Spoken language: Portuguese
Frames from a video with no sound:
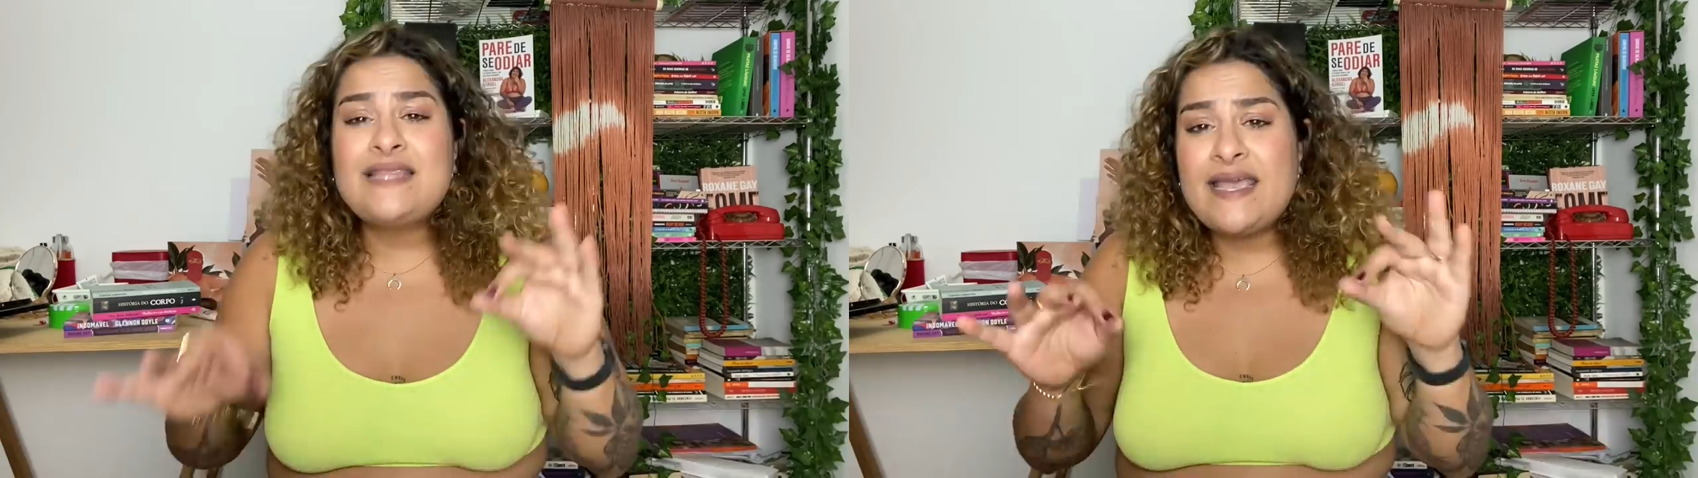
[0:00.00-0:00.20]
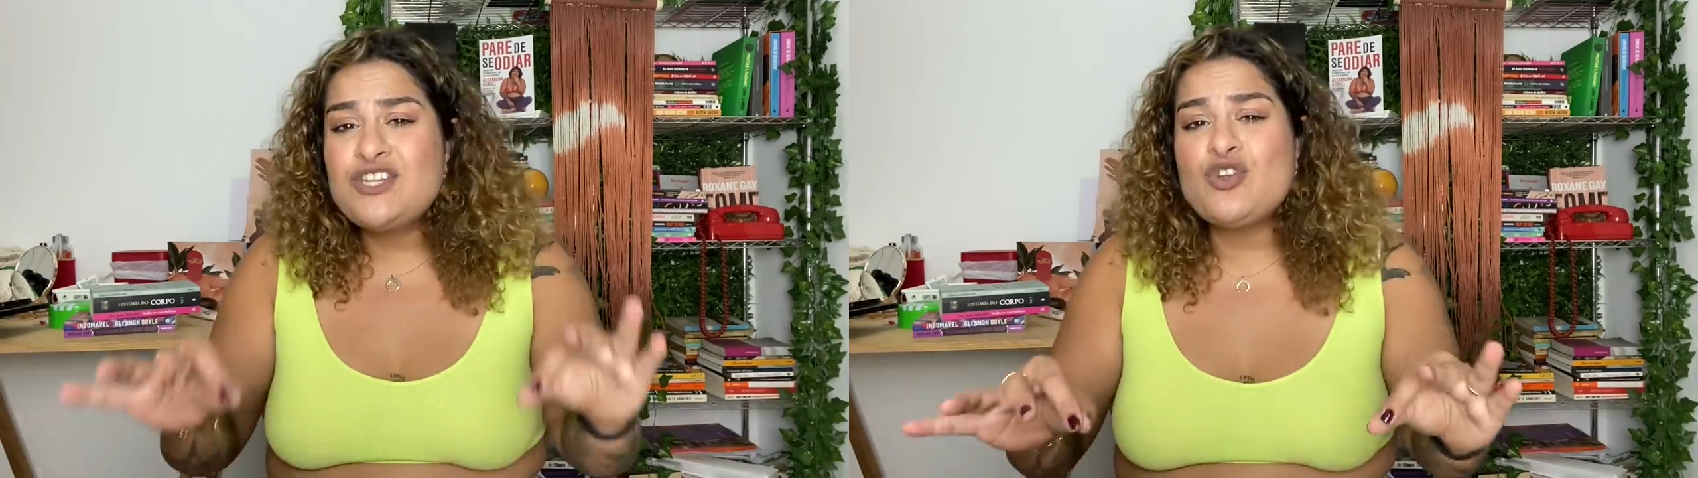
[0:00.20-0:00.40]

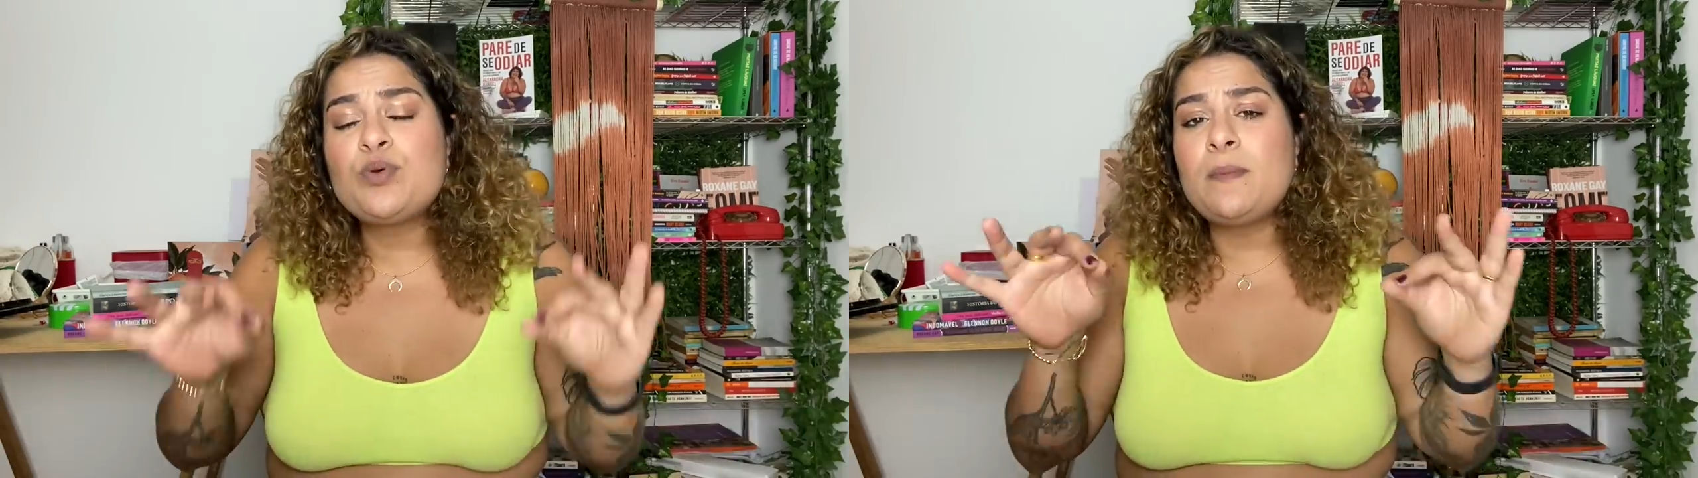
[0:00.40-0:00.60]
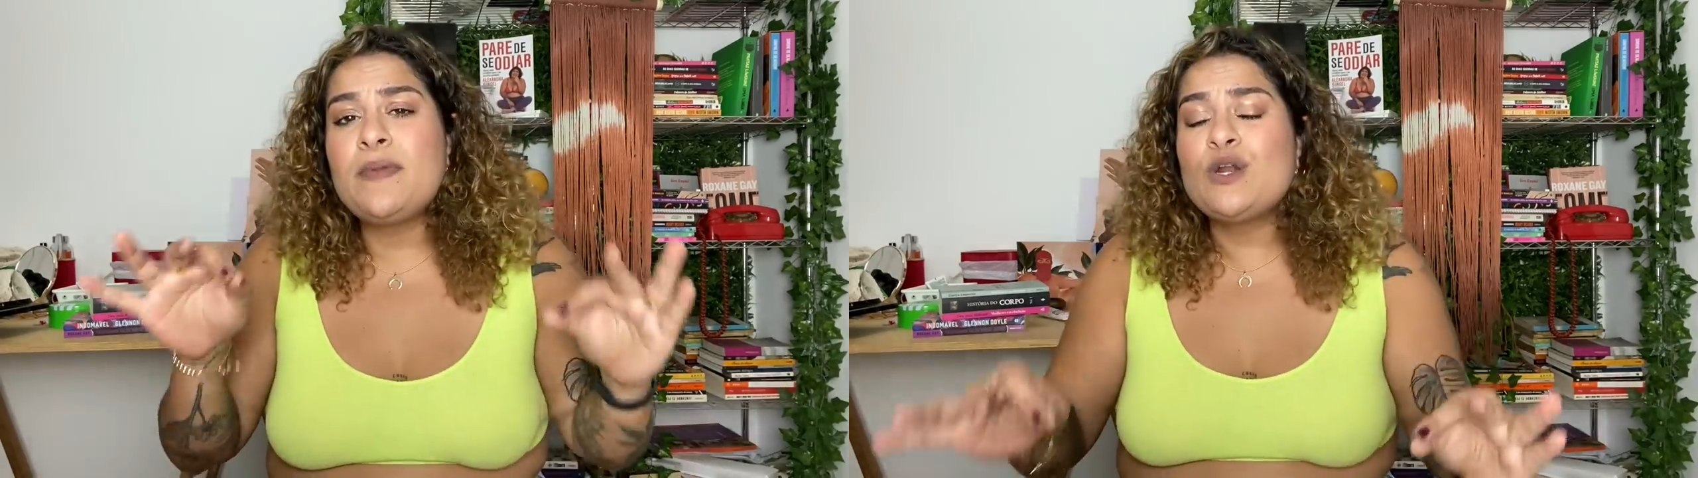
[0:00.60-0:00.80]
Desde o
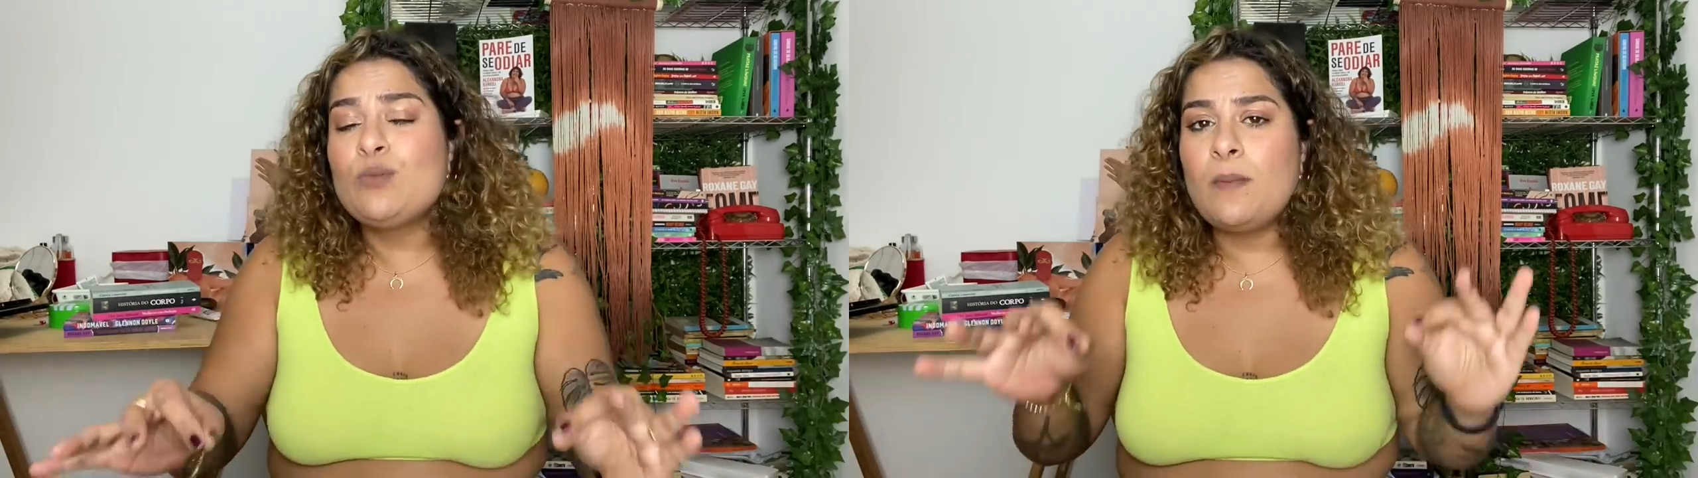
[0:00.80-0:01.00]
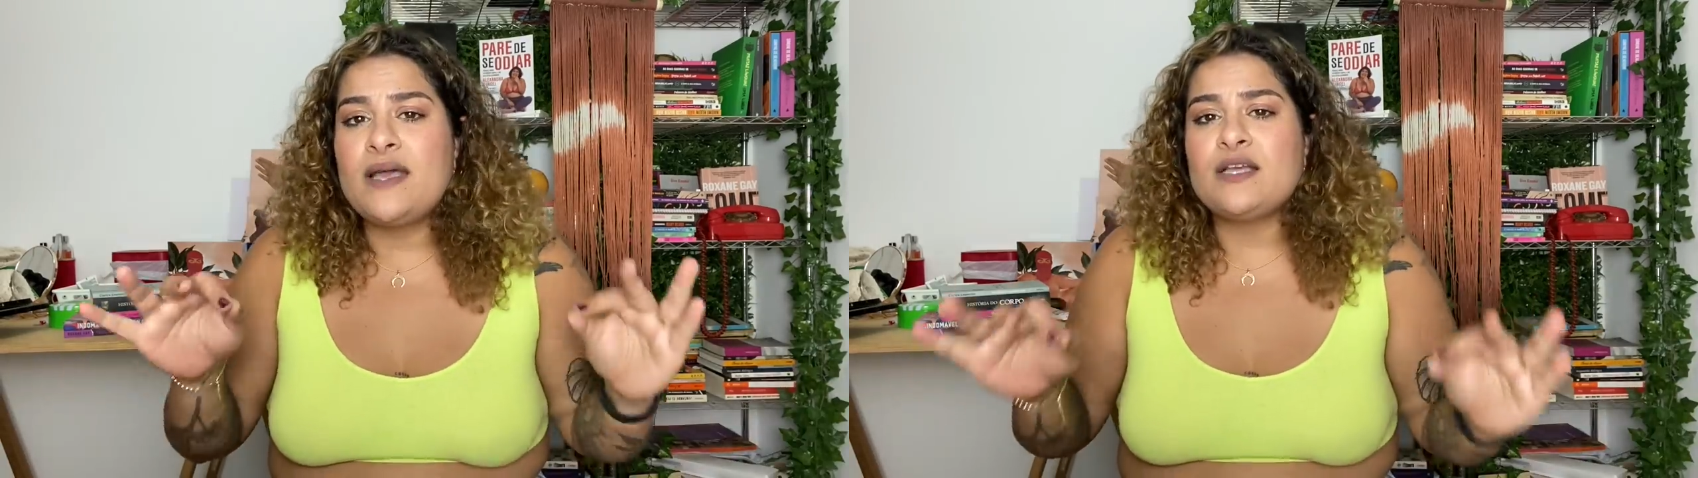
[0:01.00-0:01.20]
primeiro
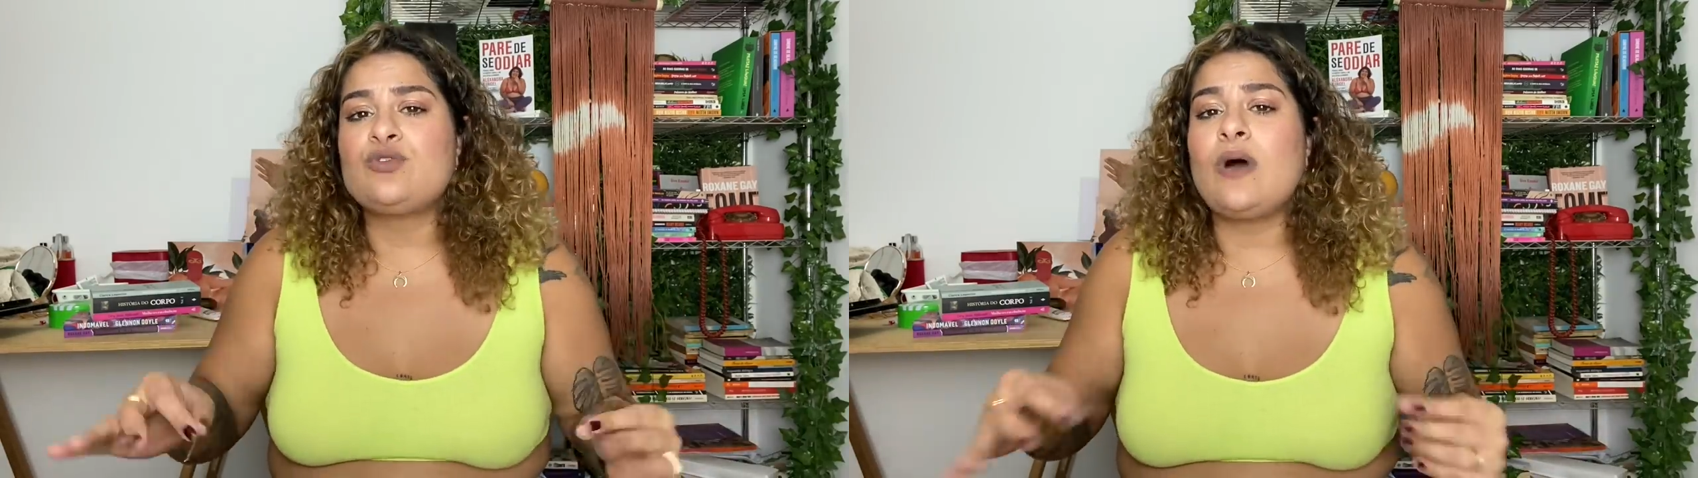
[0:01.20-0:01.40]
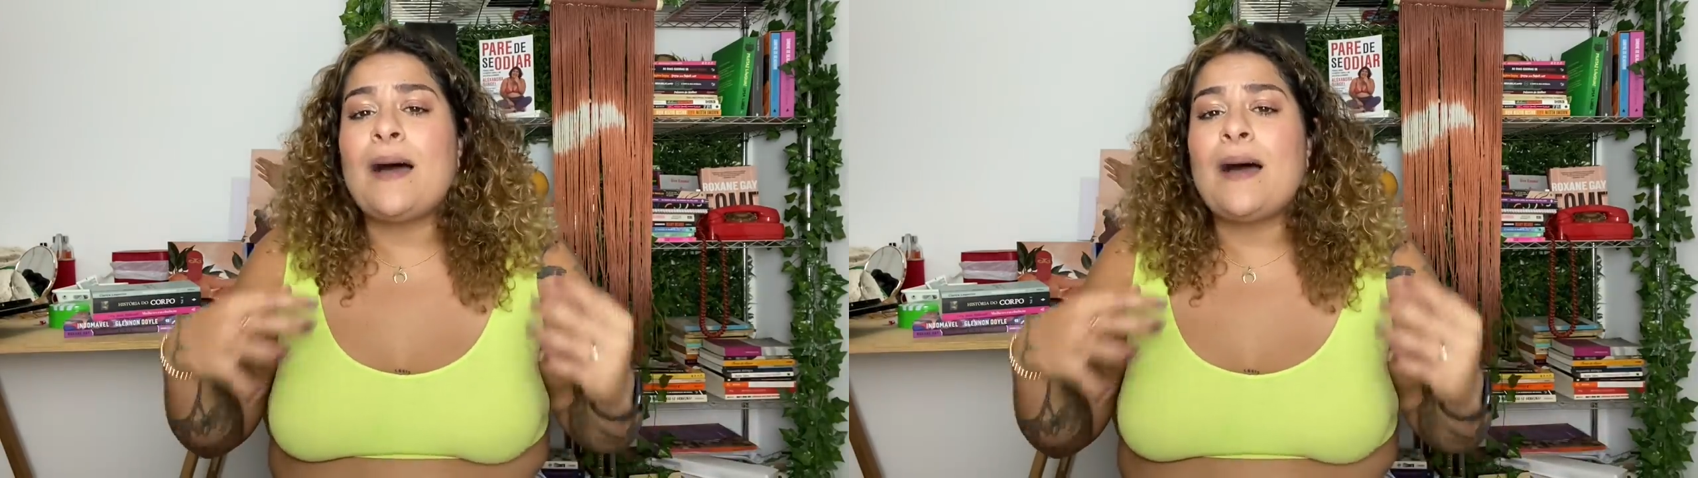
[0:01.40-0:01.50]
momento,